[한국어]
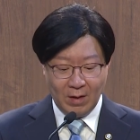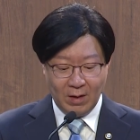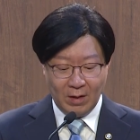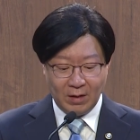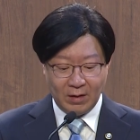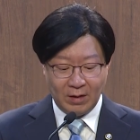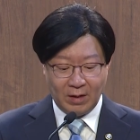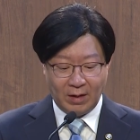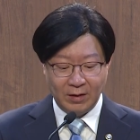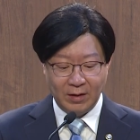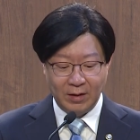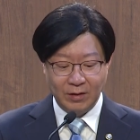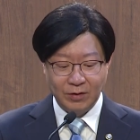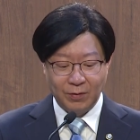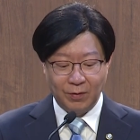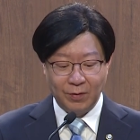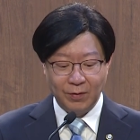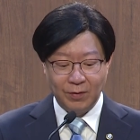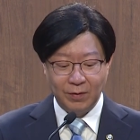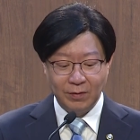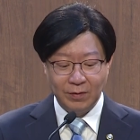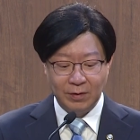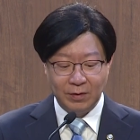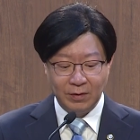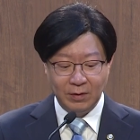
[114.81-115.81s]

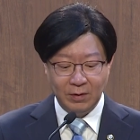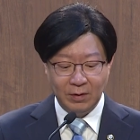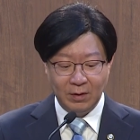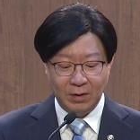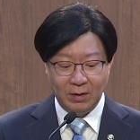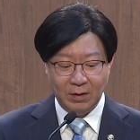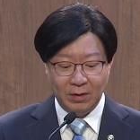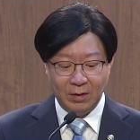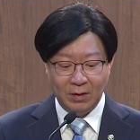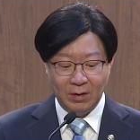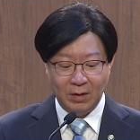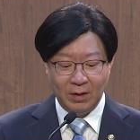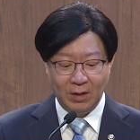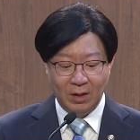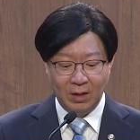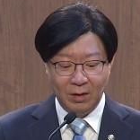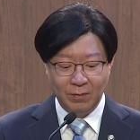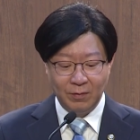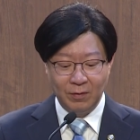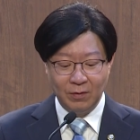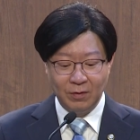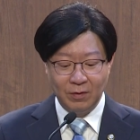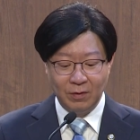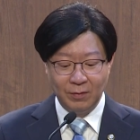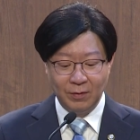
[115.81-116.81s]
단기적으로는
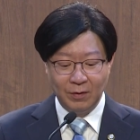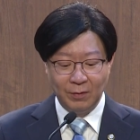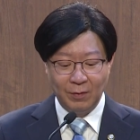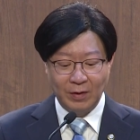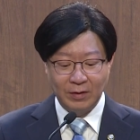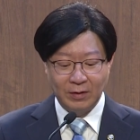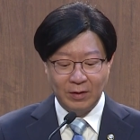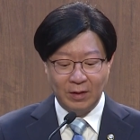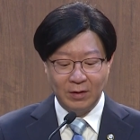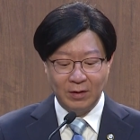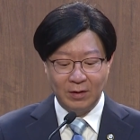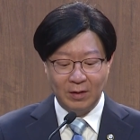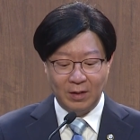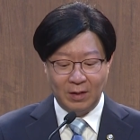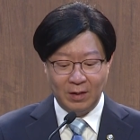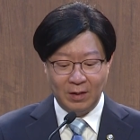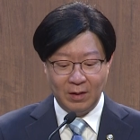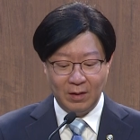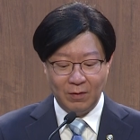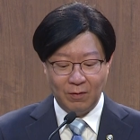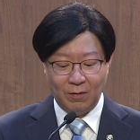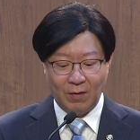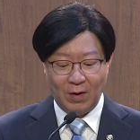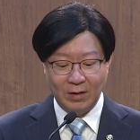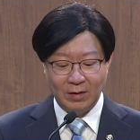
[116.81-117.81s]
일부 금융회사들의
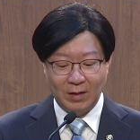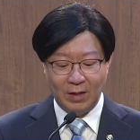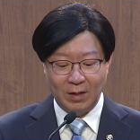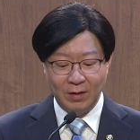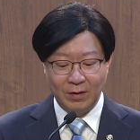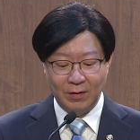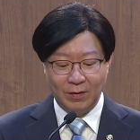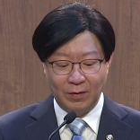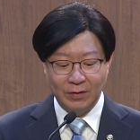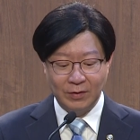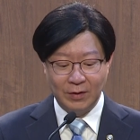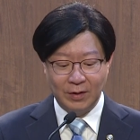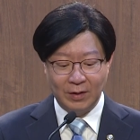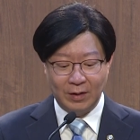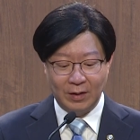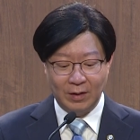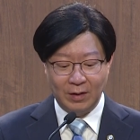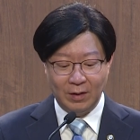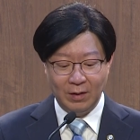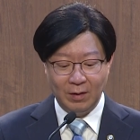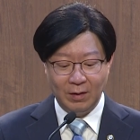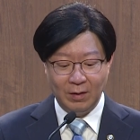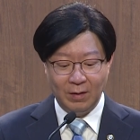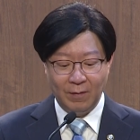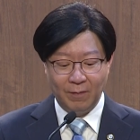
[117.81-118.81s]
과당
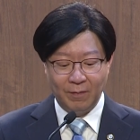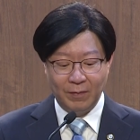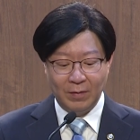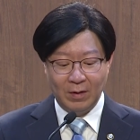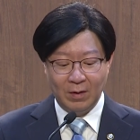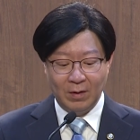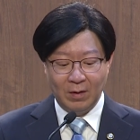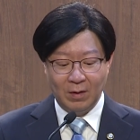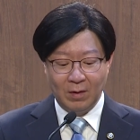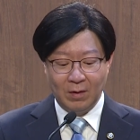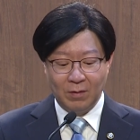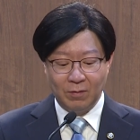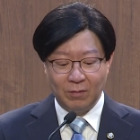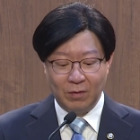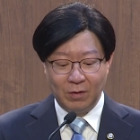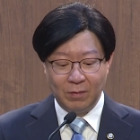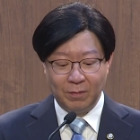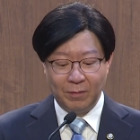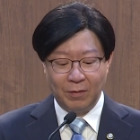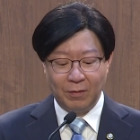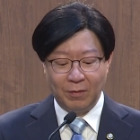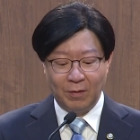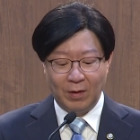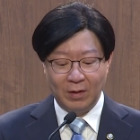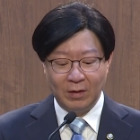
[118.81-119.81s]
경쟁에
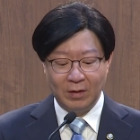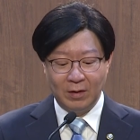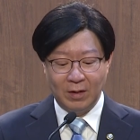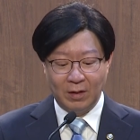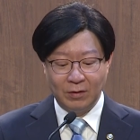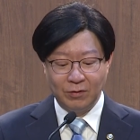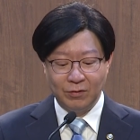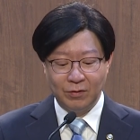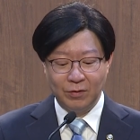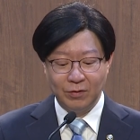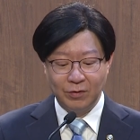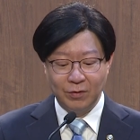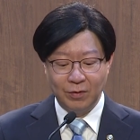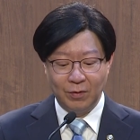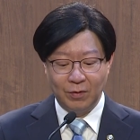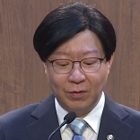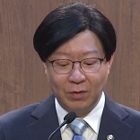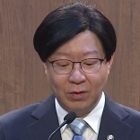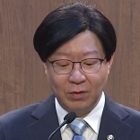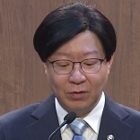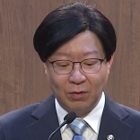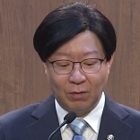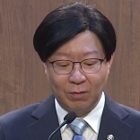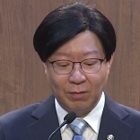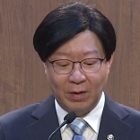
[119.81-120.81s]
불필요한 대출
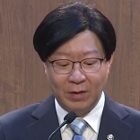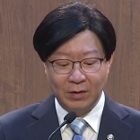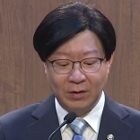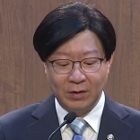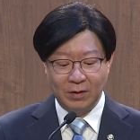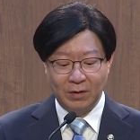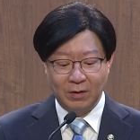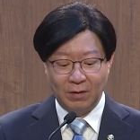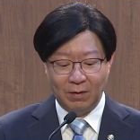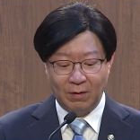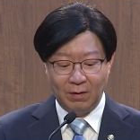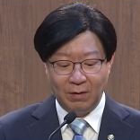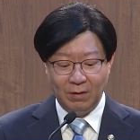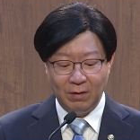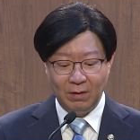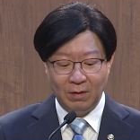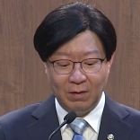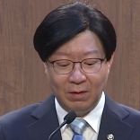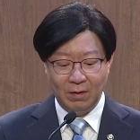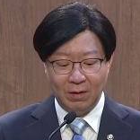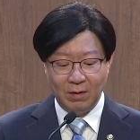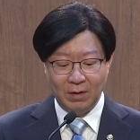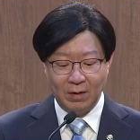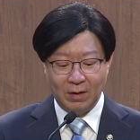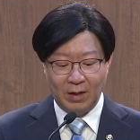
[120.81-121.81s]
수요를 촉발시켜
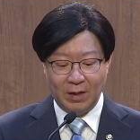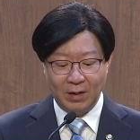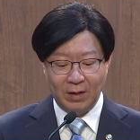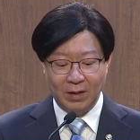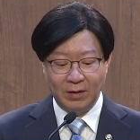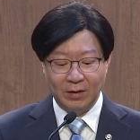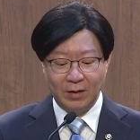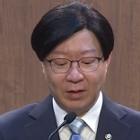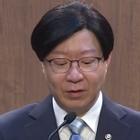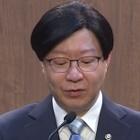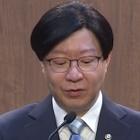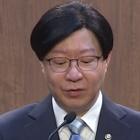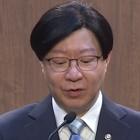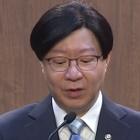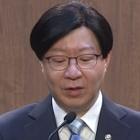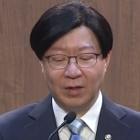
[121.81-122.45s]
가계대출이